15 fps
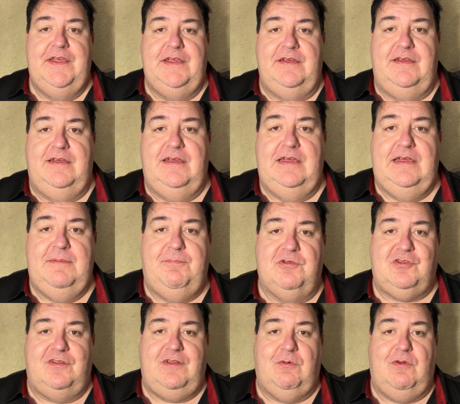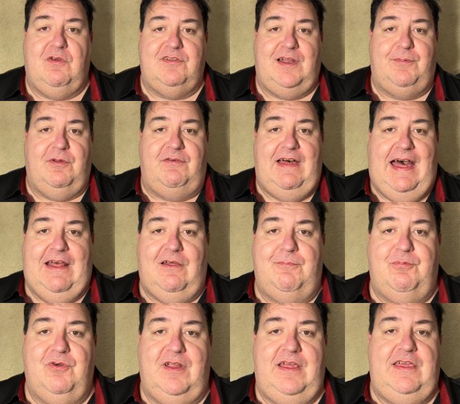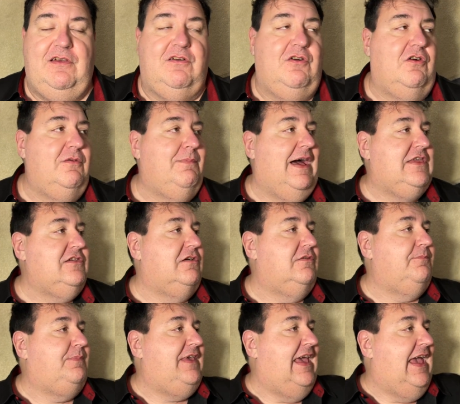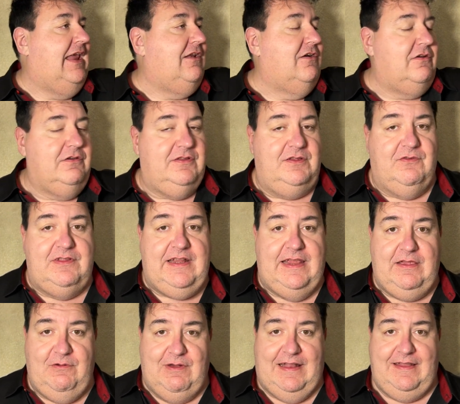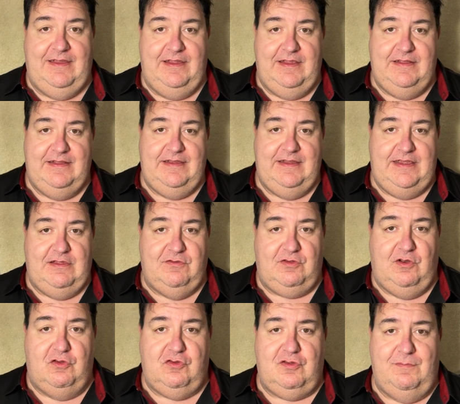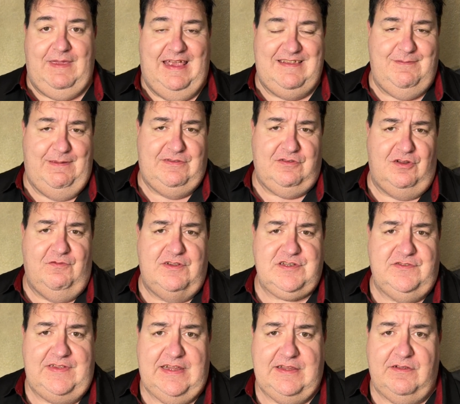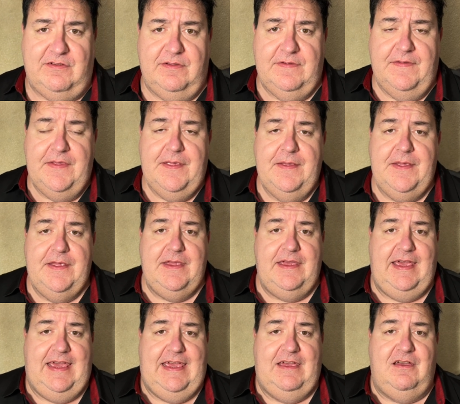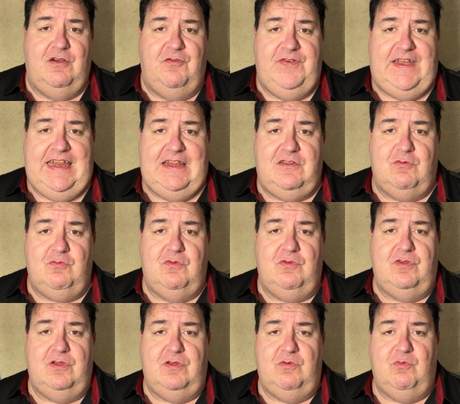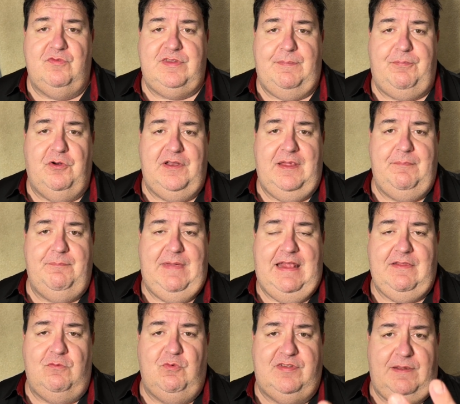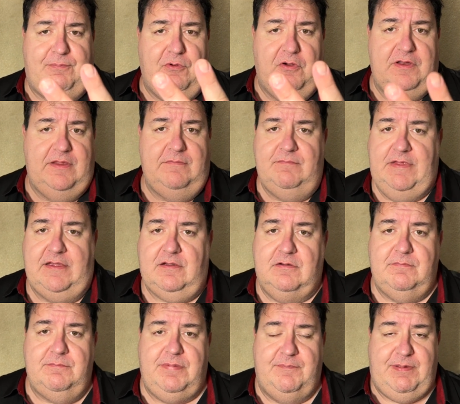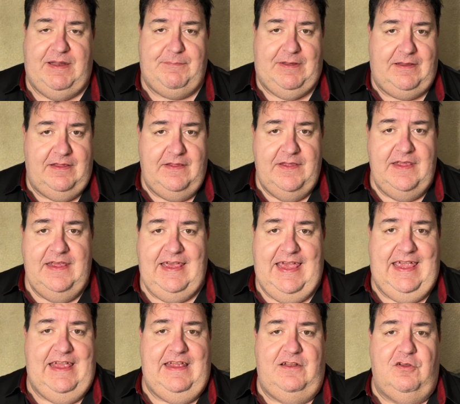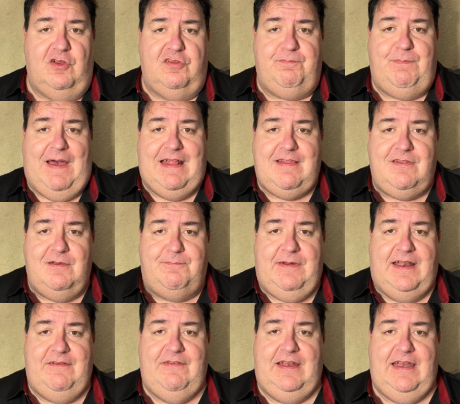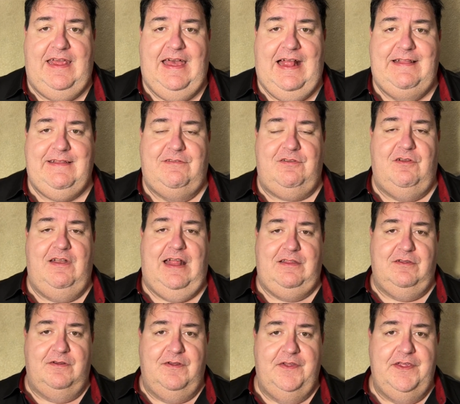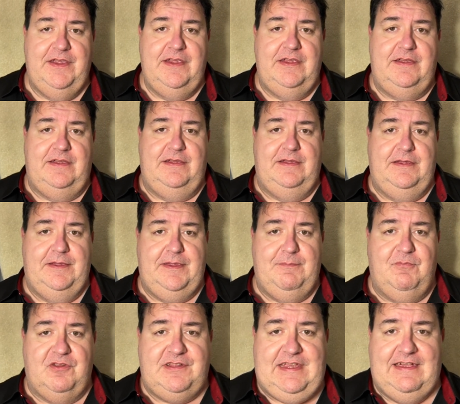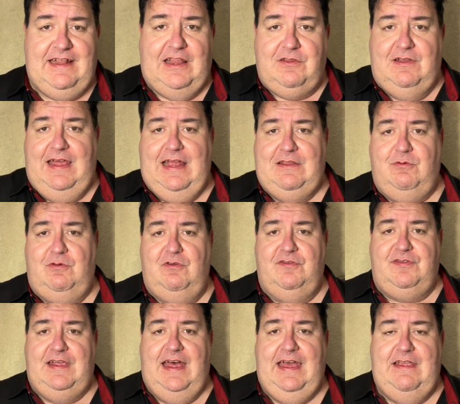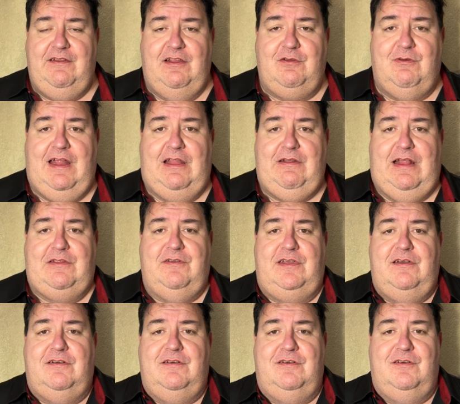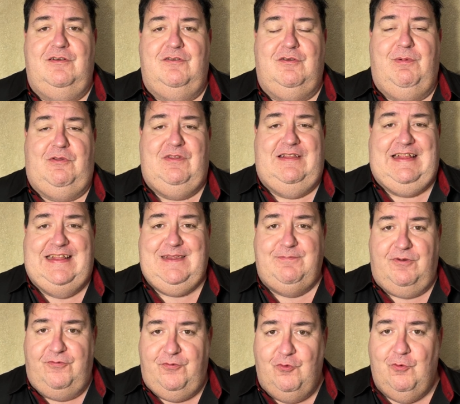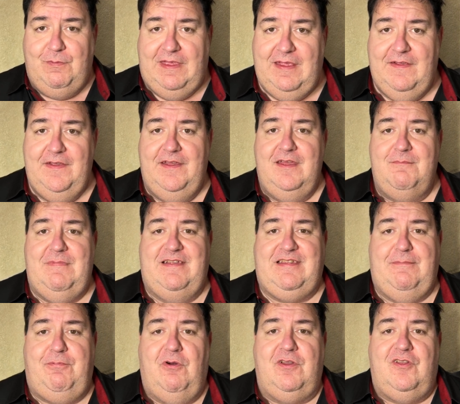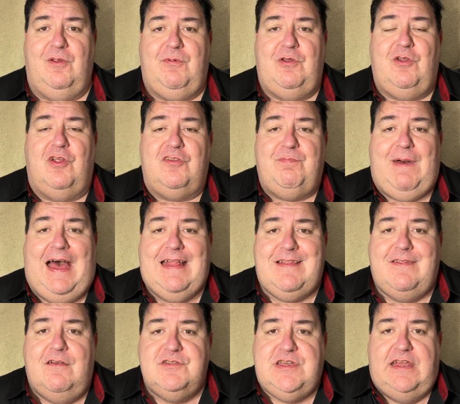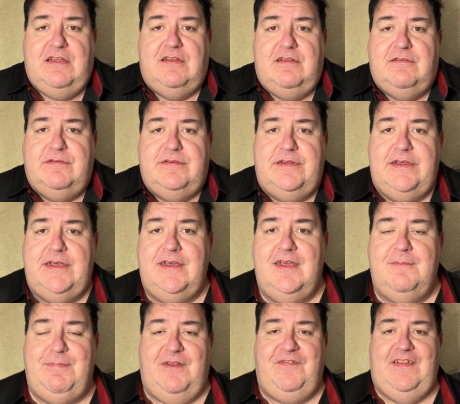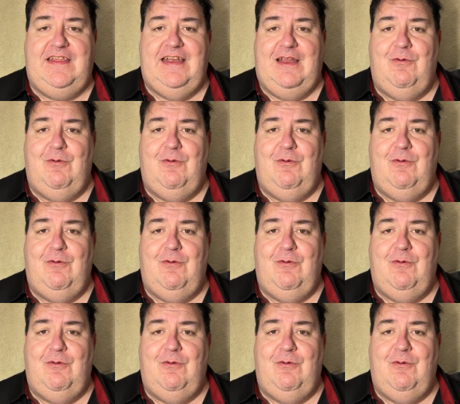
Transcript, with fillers: eh, potrò avere qualcosa da provare, oppure io ho il bagno pieno, devo dire, guarda, eh, io sono otto mesi, penso che non faccia video, e ho finito eh, un sapone e mezzo, due saponi, ecco, per, per, per, e non ho spazio per averne altri. Sono andato eh, in bottega da Donato, lui lo sa, e gli ho detto guarda Donato, io ho portato tanti profumi, ma saponi proprio non ho spazio, cioè non, per finirne